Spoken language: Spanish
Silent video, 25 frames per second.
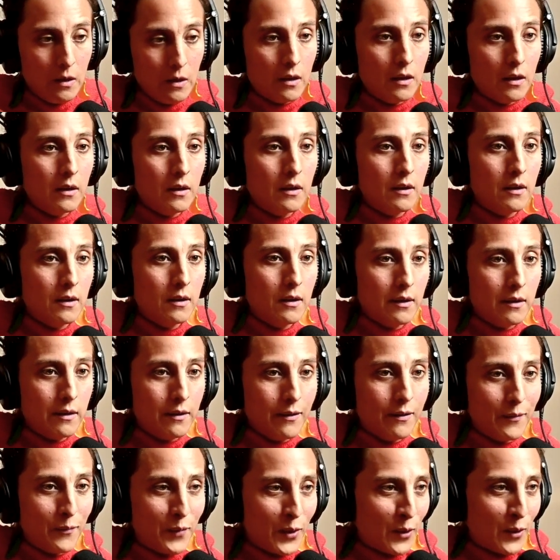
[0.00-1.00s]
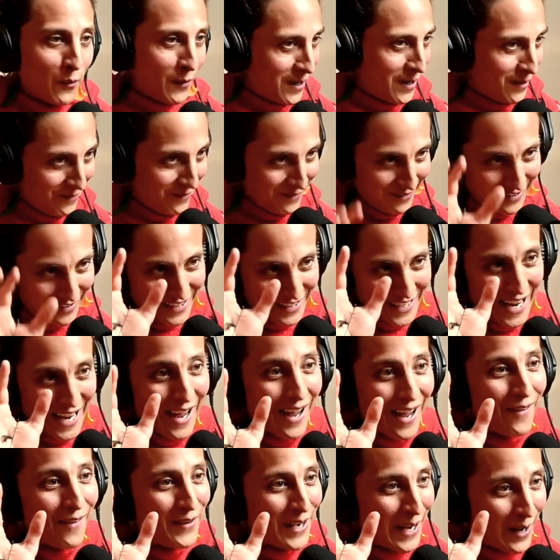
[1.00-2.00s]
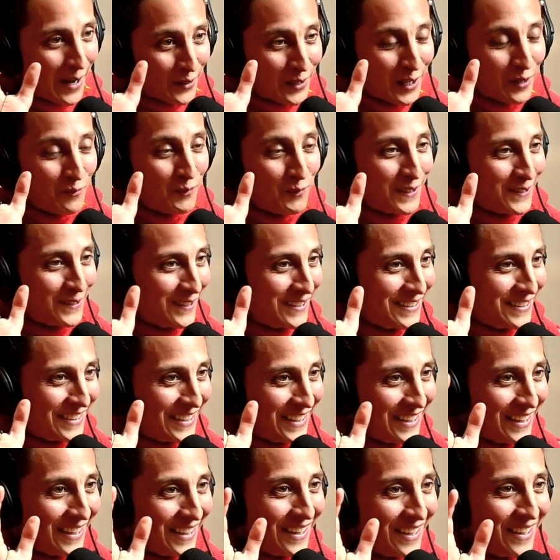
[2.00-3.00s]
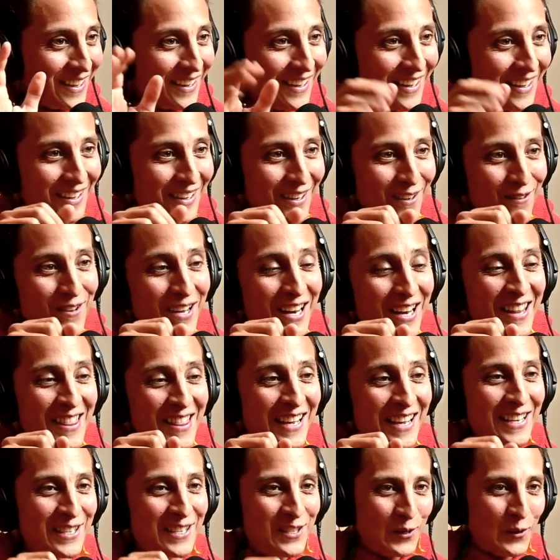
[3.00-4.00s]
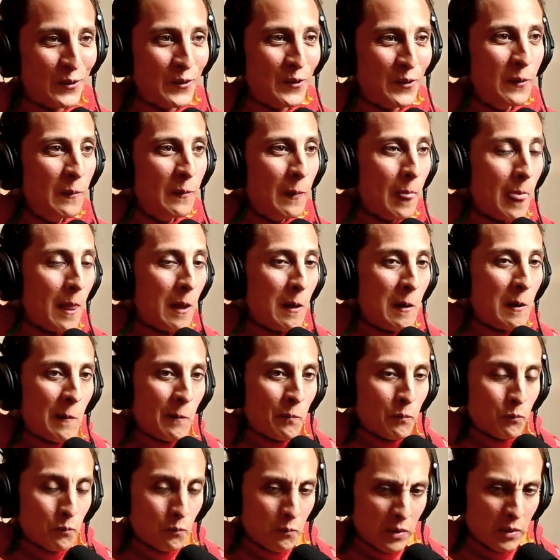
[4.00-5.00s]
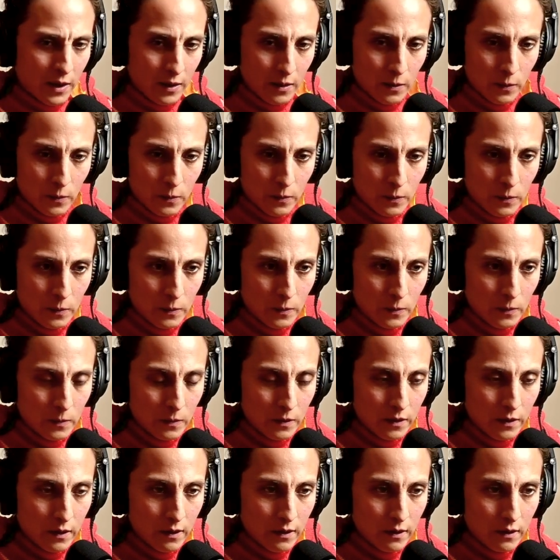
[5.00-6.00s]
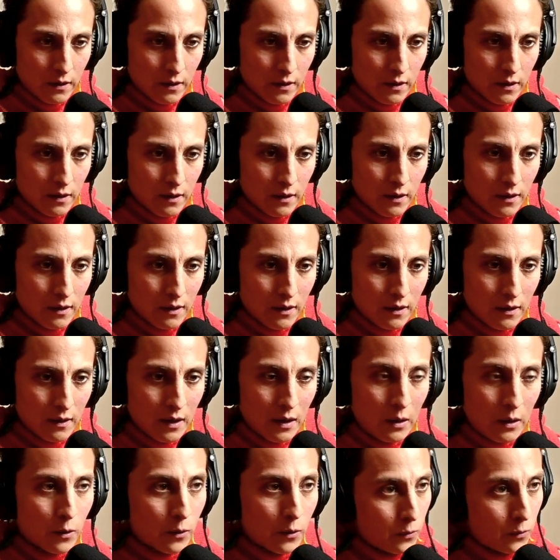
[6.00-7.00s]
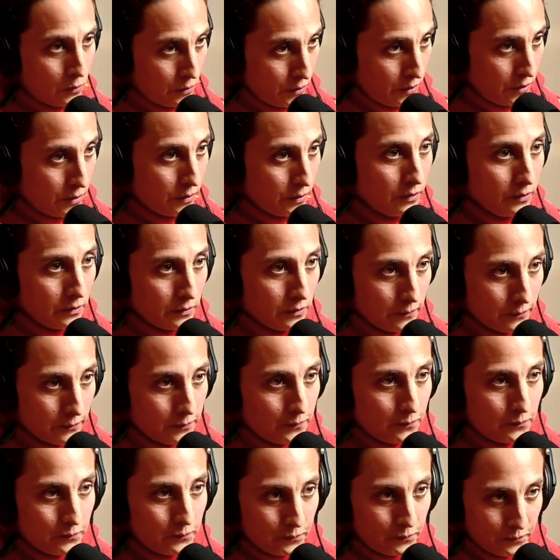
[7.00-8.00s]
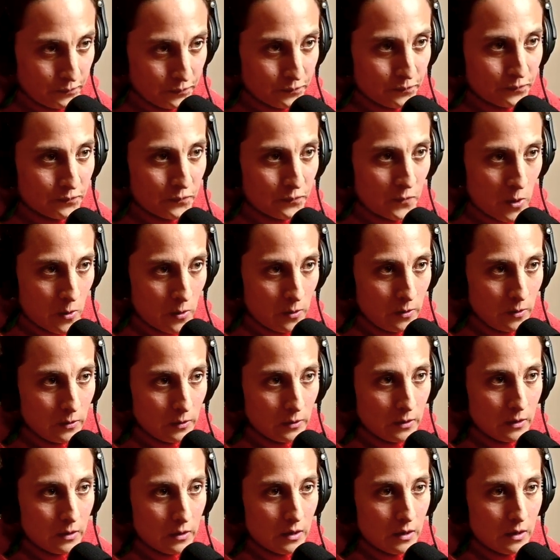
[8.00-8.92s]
Eh, pero bueno, ya habrá otras personas que, que difieran de eso, ¿no? Pero eh, el orgullo, ¿no?